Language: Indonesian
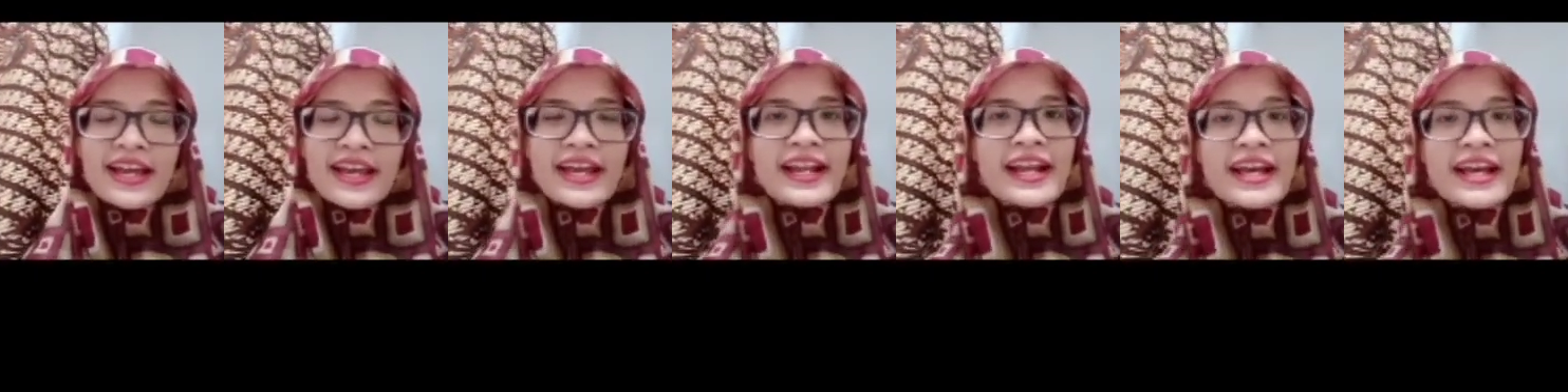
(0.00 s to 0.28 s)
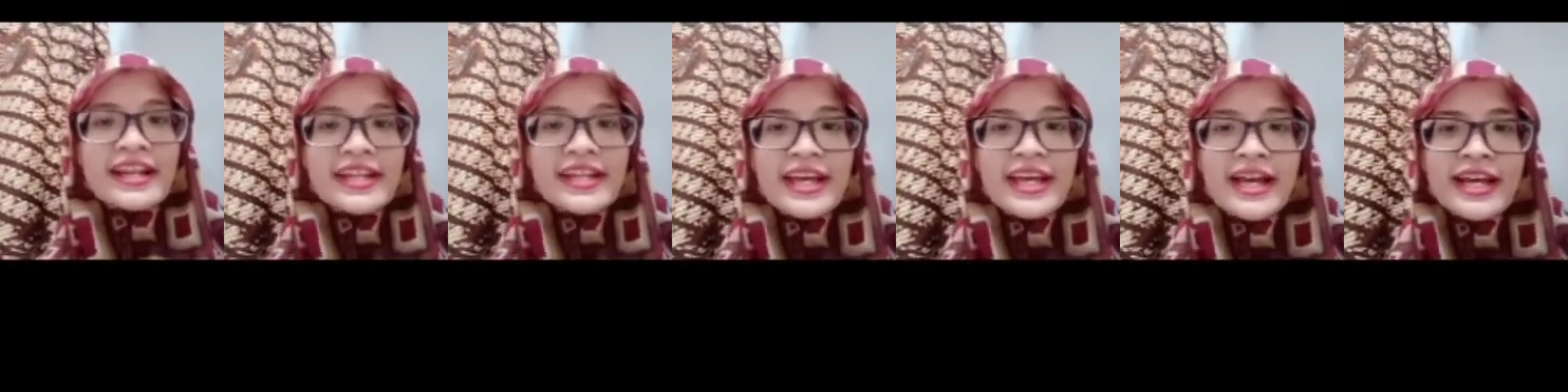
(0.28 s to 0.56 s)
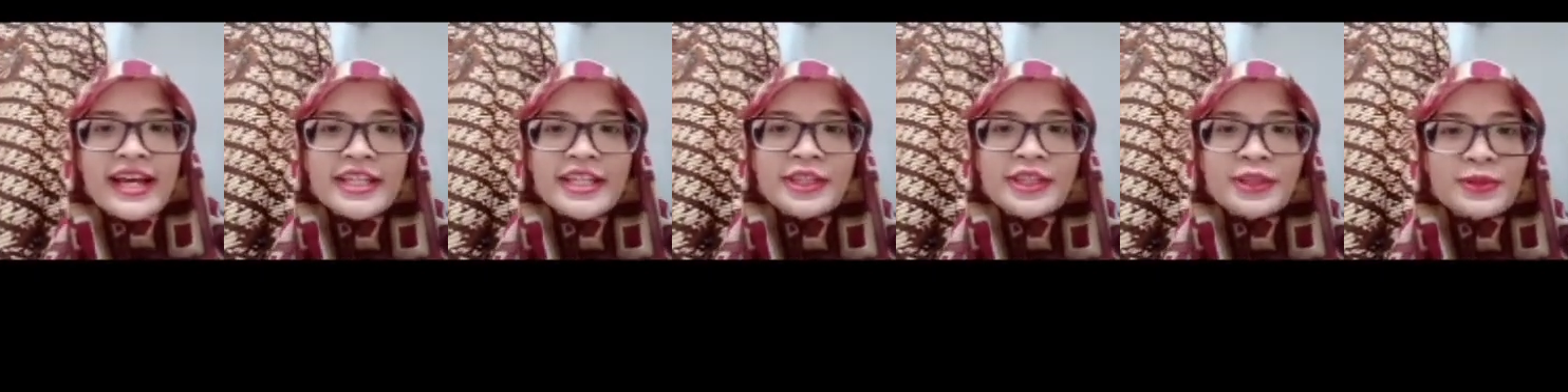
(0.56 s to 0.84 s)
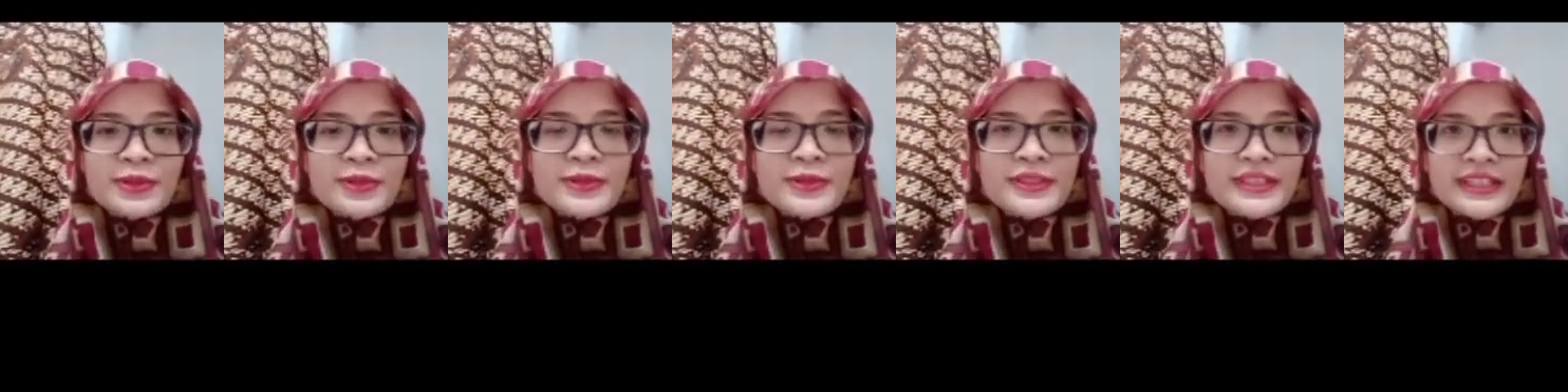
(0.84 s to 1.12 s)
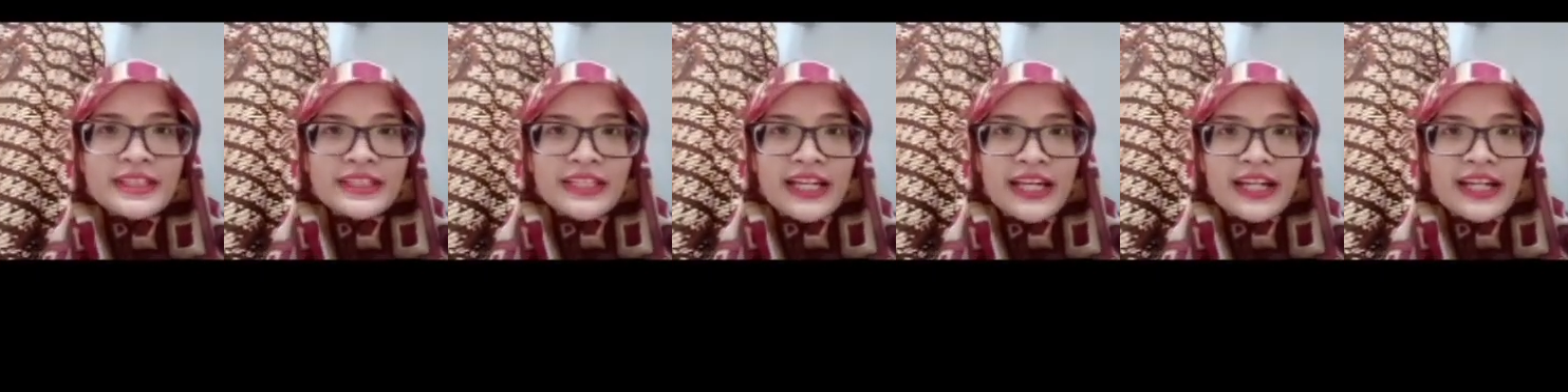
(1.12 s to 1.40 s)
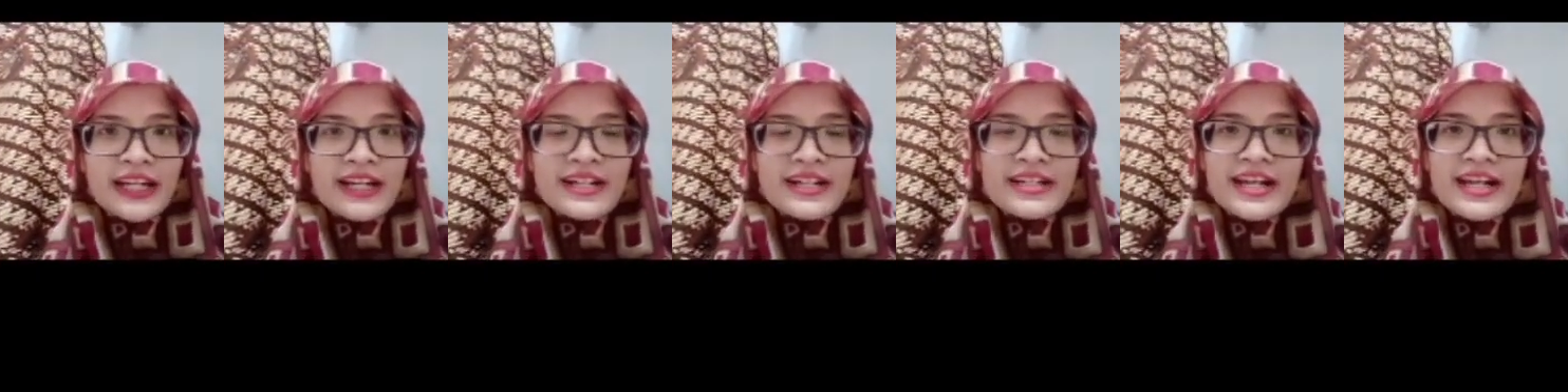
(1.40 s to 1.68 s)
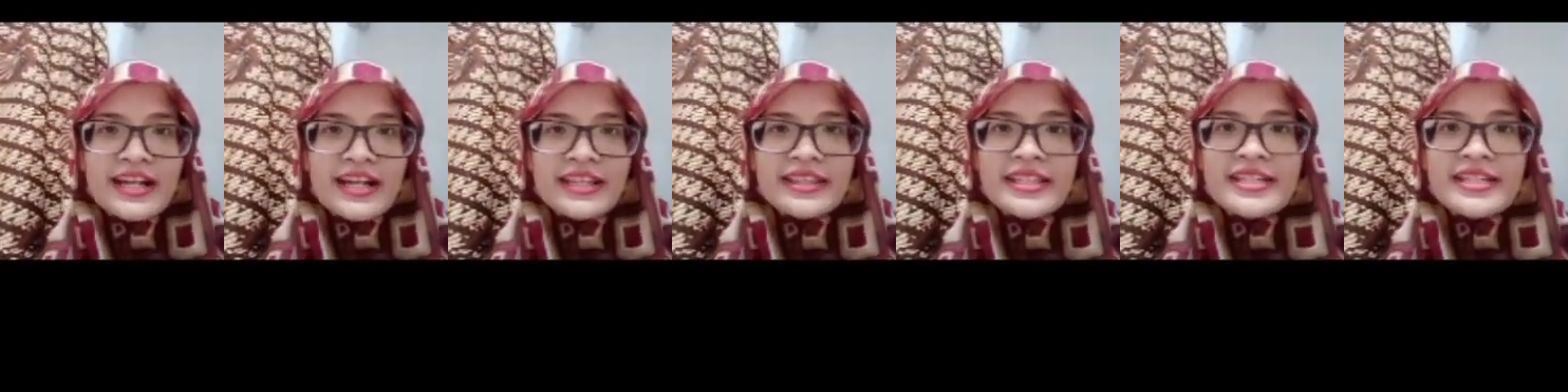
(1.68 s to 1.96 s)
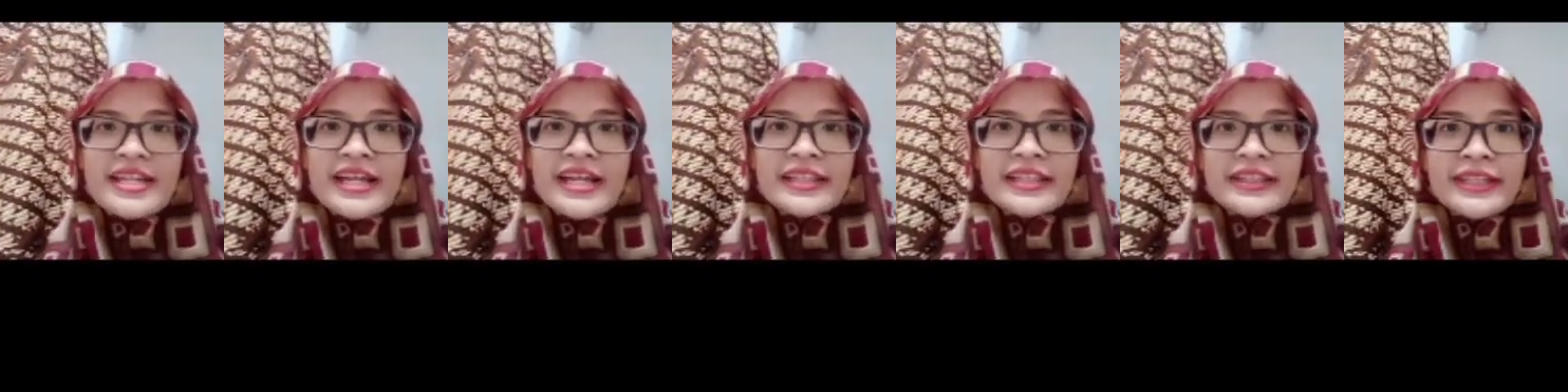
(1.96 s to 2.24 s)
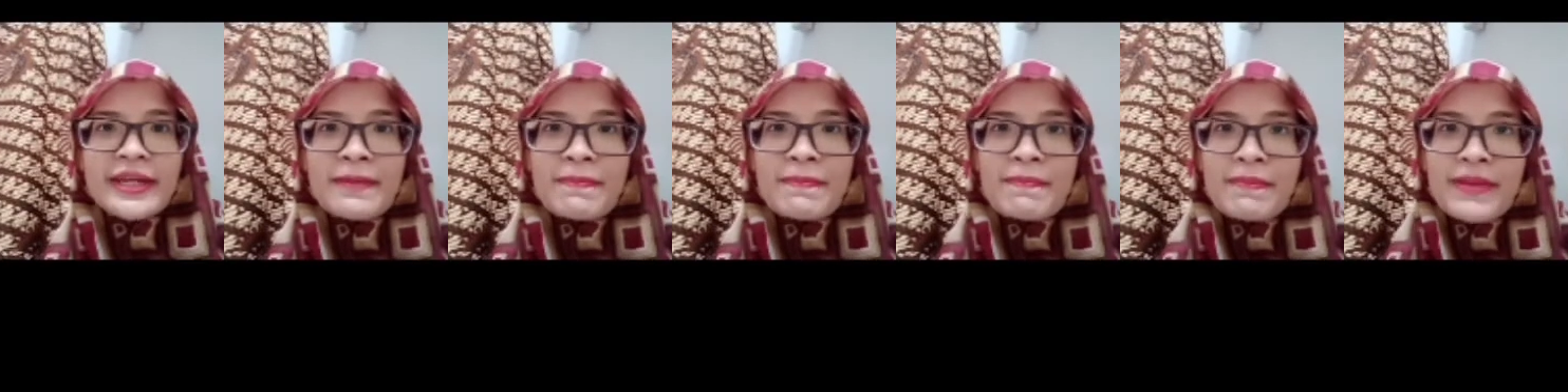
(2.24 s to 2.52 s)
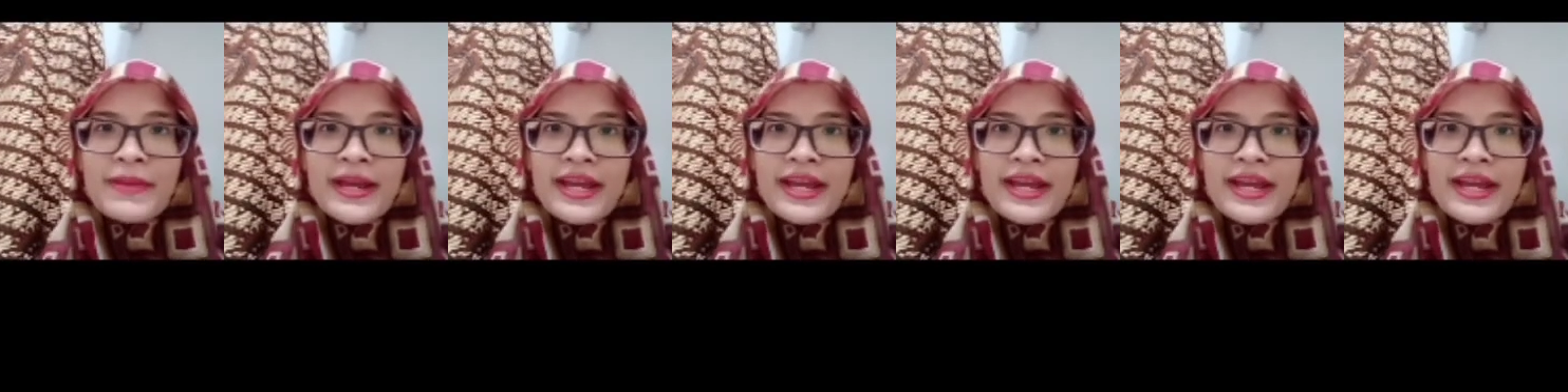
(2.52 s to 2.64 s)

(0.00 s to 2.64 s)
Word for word: NADH itu setara dengan 3 ATP.